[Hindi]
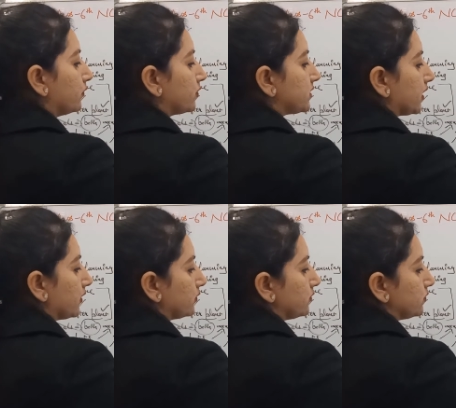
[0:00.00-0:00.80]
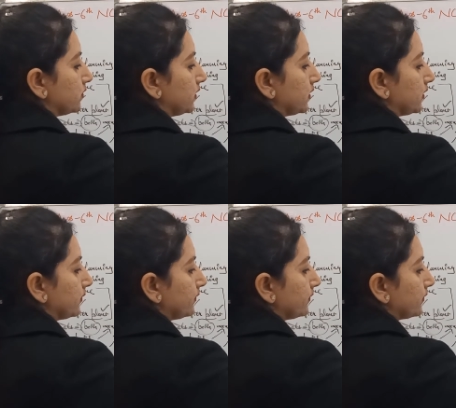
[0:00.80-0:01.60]
वो स्टार्ट हो चुकी थी
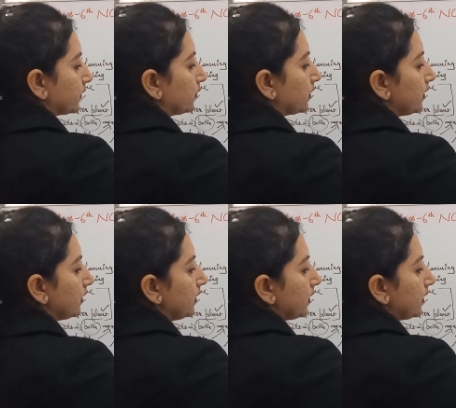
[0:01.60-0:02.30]
ओके okay?